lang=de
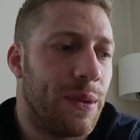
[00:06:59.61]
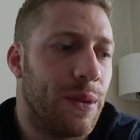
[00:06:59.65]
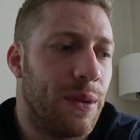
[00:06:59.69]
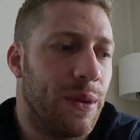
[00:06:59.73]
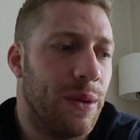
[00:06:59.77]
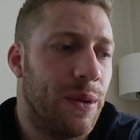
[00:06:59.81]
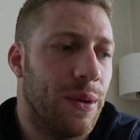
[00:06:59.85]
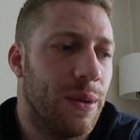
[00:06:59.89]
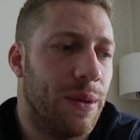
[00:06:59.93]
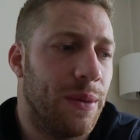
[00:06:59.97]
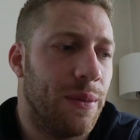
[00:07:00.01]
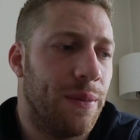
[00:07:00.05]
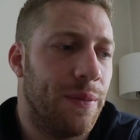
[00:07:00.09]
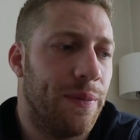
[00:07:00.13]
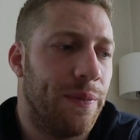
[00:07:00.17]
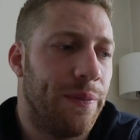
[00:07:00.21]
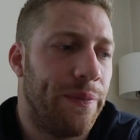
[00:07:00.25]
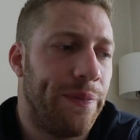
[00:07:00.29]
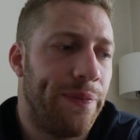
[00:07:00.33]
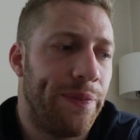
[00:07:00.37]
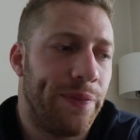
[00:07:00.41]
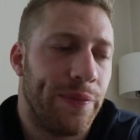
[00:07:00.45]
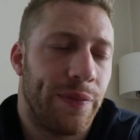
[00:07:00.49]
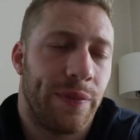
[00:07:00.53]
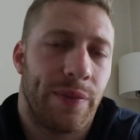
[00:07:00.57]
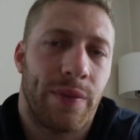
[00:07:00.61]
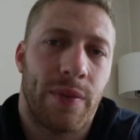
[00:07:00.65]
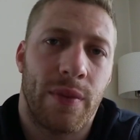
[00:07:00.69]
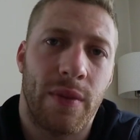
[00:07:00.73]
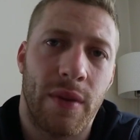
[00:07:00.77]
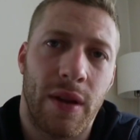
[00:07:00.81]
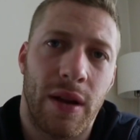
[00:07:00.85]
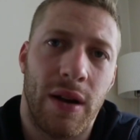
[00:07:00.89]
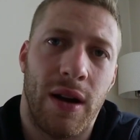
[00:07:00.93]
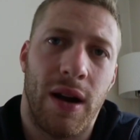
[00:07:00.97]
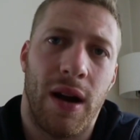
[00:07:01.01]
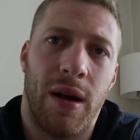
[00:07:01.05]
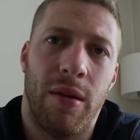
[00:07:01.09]
Ähm,
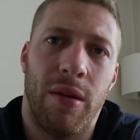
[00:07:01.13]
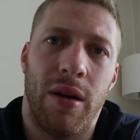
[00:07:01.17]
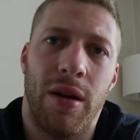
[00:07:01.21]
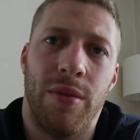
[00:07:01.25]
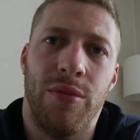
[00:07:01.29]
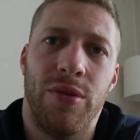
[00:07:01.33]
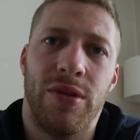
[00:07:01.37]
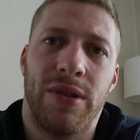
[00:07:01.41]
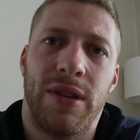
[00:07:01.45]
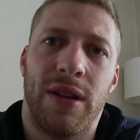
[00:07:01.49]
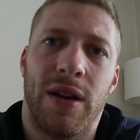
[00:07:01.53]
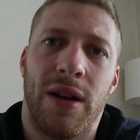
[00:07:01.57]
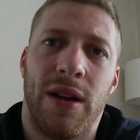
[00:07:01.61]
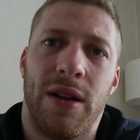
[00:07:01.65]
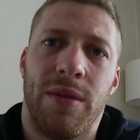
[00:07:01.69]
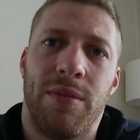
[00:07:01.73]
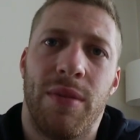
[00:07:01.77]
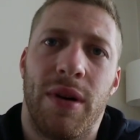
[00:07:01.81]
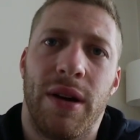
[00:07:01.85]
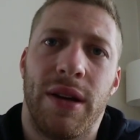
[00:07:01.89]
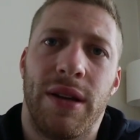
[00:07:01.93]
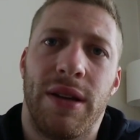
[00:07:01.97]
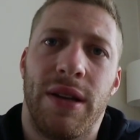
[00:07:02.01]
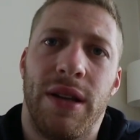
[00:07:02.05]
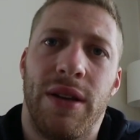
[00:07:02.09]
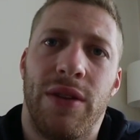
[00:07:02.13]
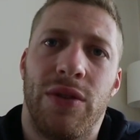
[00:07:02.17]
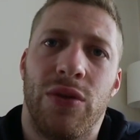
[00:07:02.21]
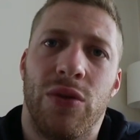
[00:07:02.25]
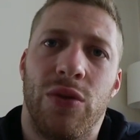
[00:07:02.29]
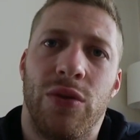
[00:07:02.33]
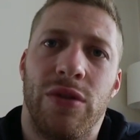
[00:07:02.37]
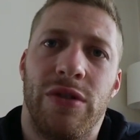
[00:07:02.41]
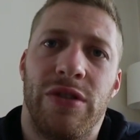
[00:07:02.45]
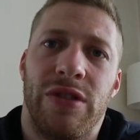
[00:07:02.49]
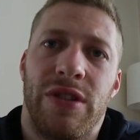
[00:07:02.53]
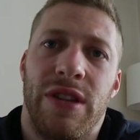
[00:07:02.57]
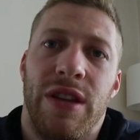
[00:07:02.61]
aber er müsste halt mal richtig
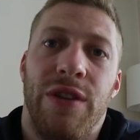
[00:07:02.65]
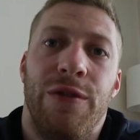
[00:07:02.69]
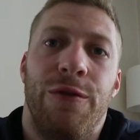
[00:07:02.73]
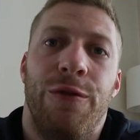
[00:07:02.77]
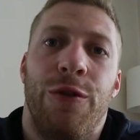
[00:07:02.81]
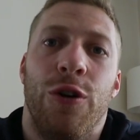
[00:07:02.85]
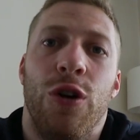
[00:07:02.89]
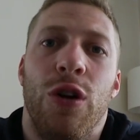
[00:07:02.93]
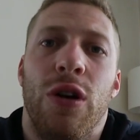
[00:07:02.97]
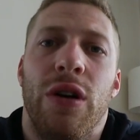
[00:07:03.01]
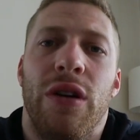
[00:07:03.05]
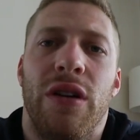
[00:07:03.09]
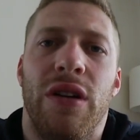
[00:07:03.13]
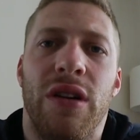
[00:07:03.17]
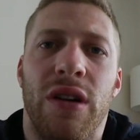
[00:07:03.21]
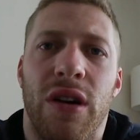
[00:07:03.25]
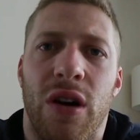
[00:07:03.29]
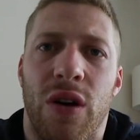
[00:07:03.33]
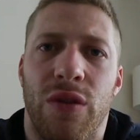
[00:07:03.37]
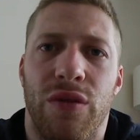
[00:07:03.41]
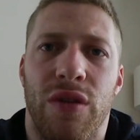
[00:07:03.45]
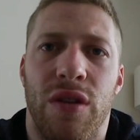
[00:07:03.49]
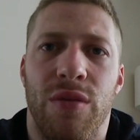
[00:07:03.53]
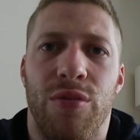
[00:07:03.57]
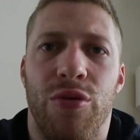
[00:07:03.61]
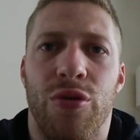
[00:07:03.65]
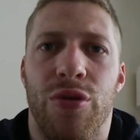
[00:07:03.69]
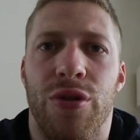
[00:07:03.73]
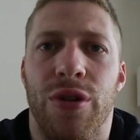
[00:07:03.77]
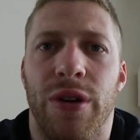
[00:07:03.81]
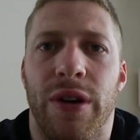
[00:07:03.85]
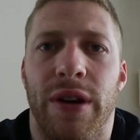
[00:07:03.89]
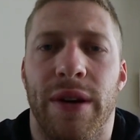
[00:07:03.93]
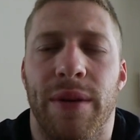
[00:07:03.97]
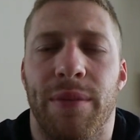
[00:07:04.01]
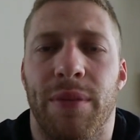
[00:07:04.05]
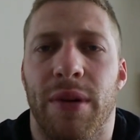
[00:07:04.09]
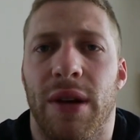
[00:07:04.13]
so die Fülle auf die Bühne
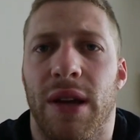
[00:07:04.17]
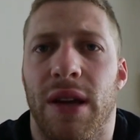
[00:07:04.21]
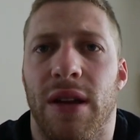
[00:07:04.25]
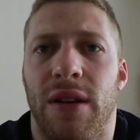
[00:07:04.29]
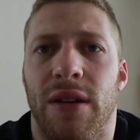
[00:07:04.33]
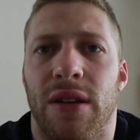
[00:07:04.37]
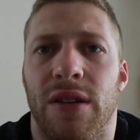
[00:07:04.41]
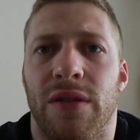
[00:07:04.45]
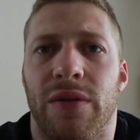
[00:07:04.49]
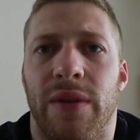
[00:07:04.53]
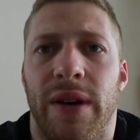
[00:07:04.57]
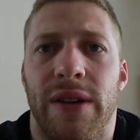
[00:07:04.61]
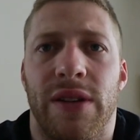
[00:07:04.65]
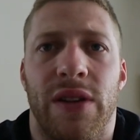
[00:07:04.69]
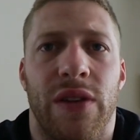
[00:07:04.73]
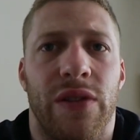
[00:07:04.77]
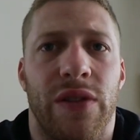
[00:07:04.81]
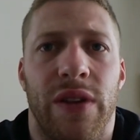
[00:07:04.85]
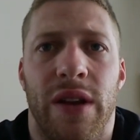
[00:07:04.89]
bringen. Das weiß er